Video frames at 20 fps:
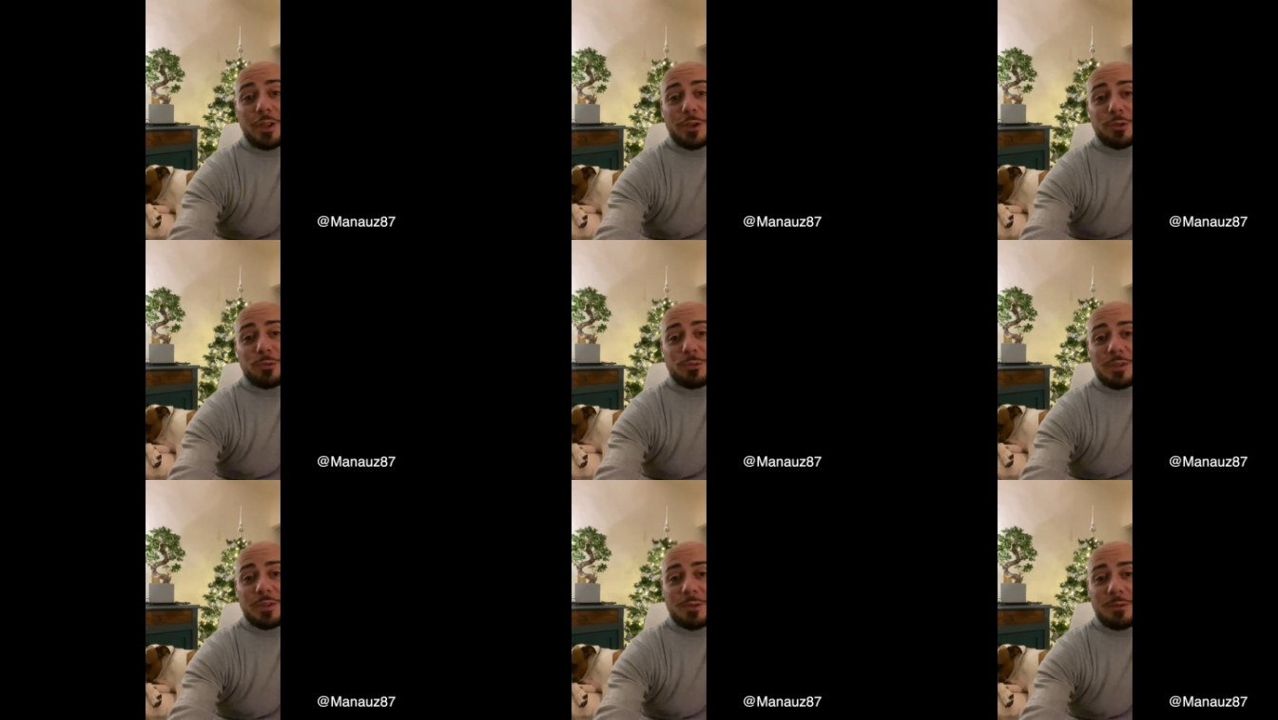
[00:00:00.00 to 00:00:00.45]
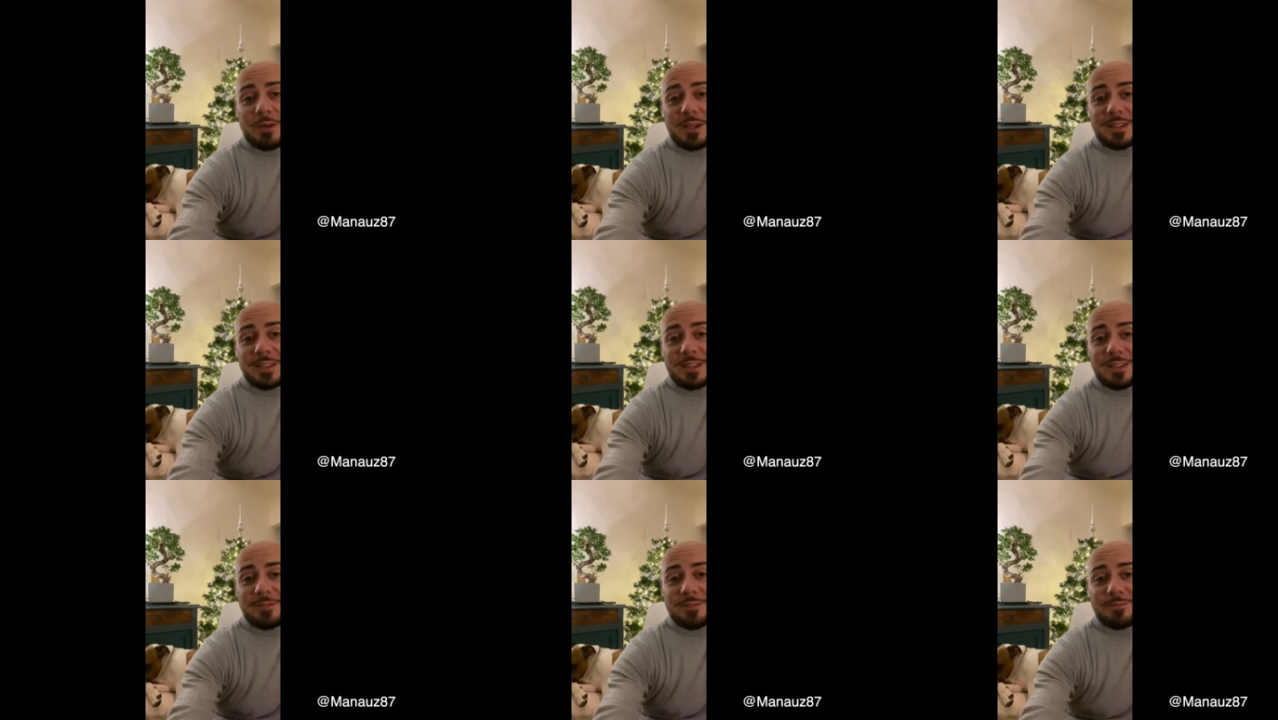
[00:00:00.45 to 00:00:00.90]
a tutti
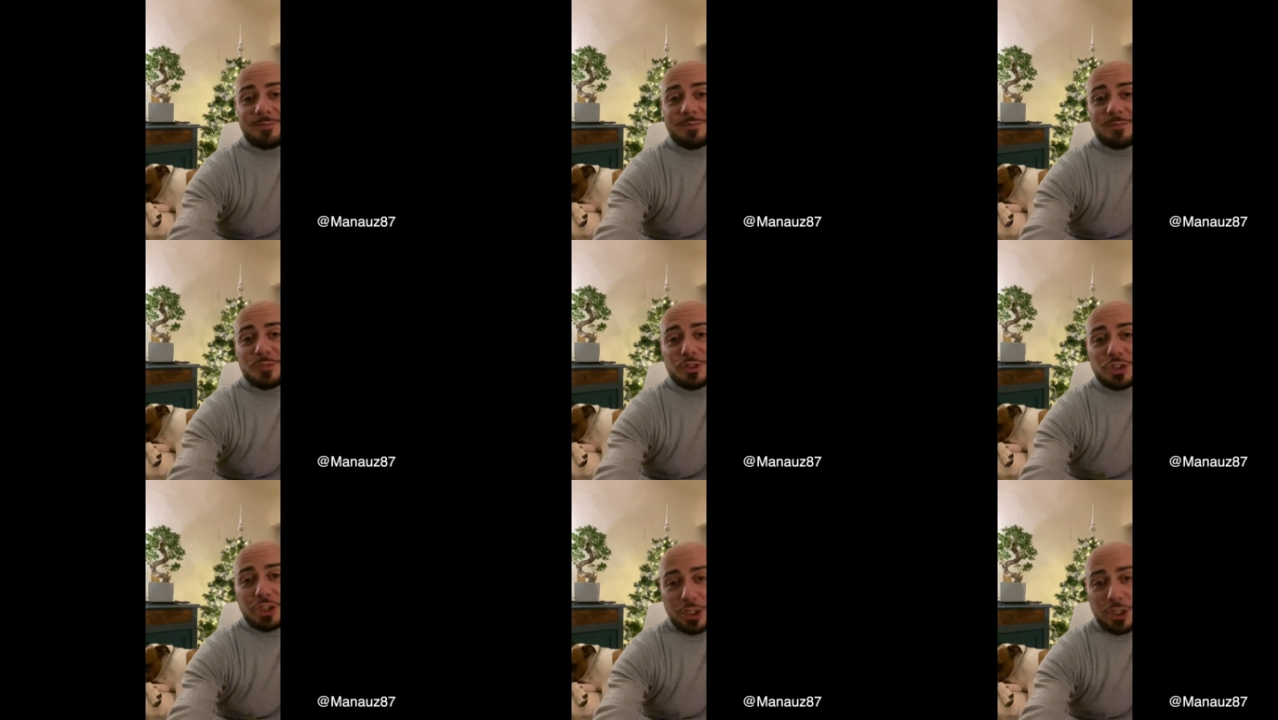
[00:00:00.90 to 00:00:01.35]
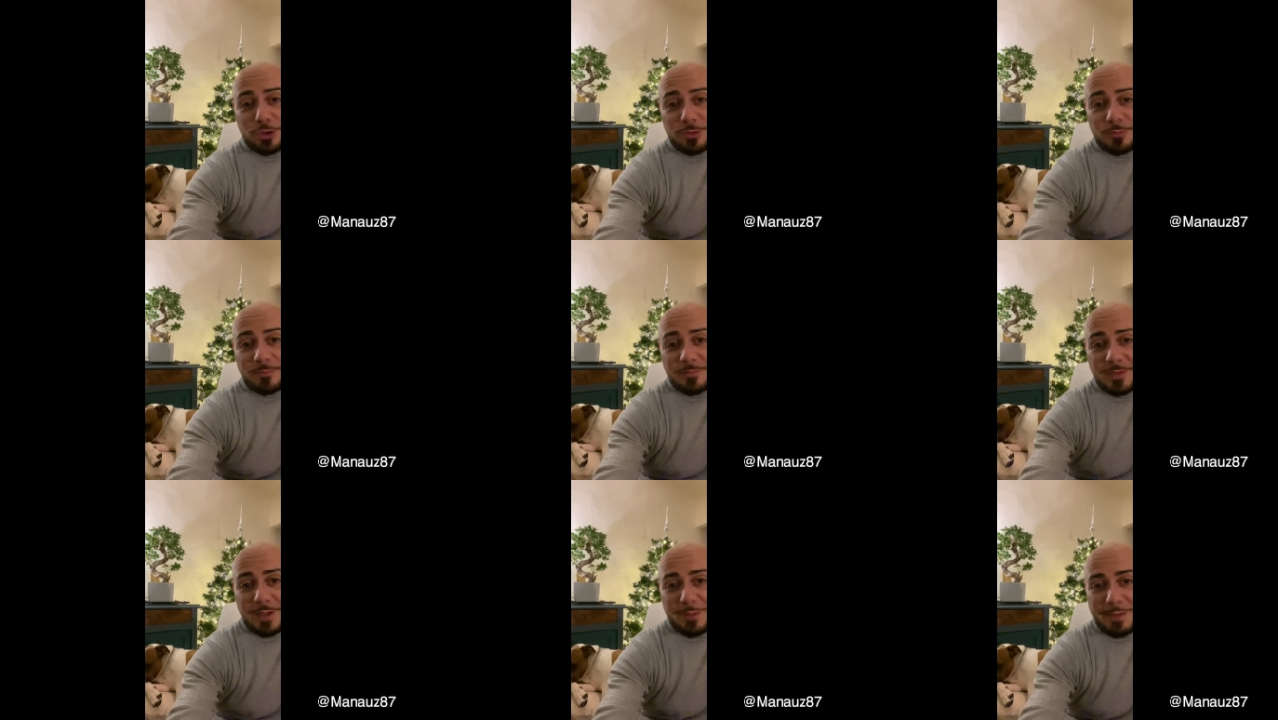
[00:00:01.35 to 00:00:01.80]
quanti. Ciao
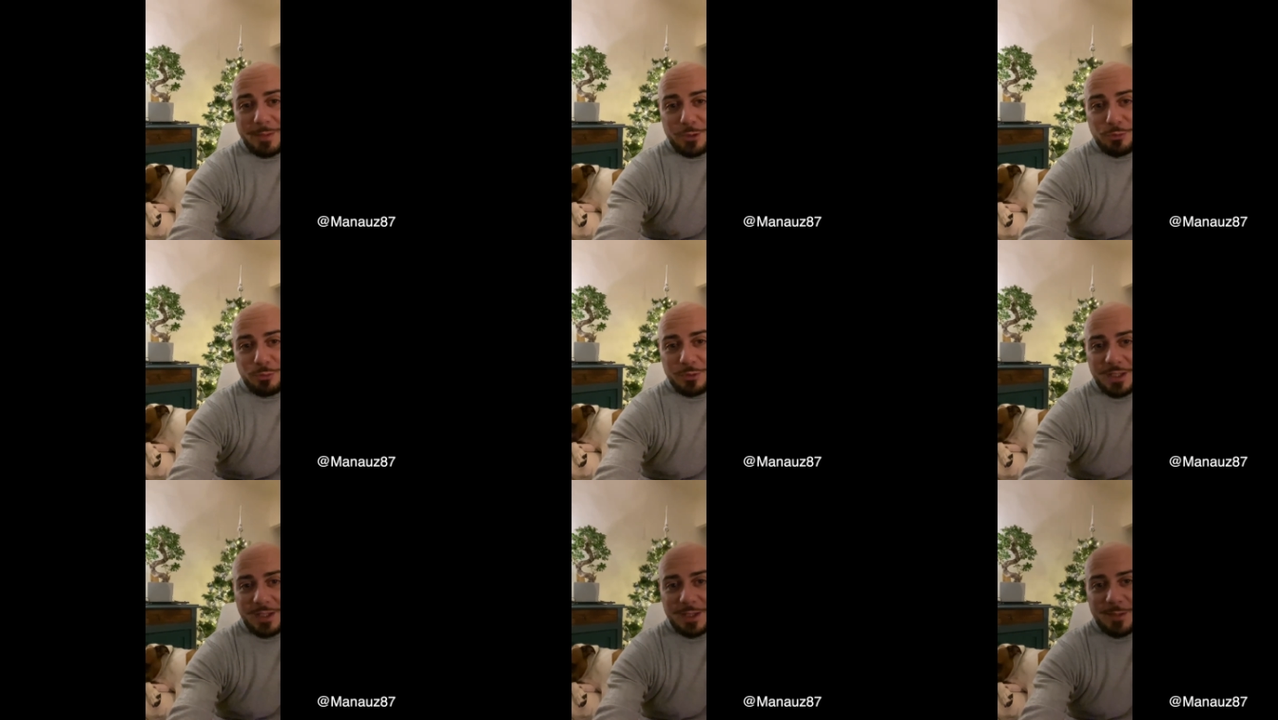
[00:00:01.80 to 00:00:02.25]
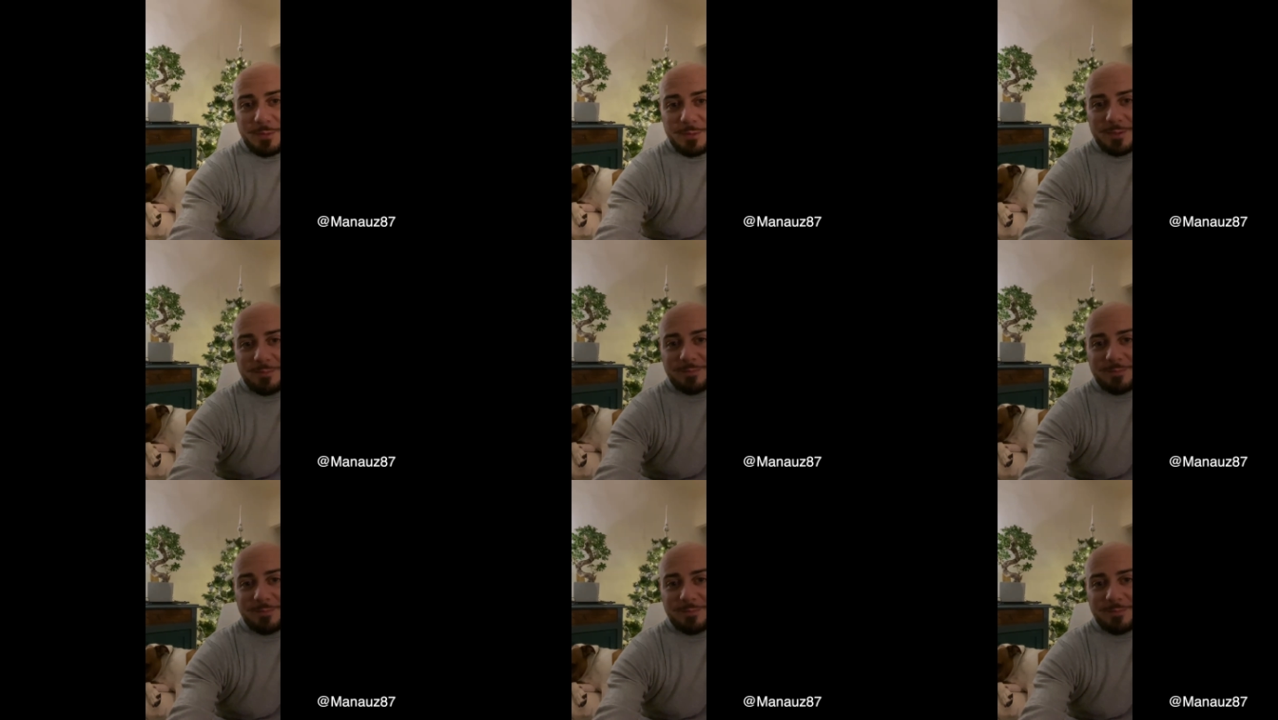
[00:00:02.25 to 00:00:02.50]
da Manu di LB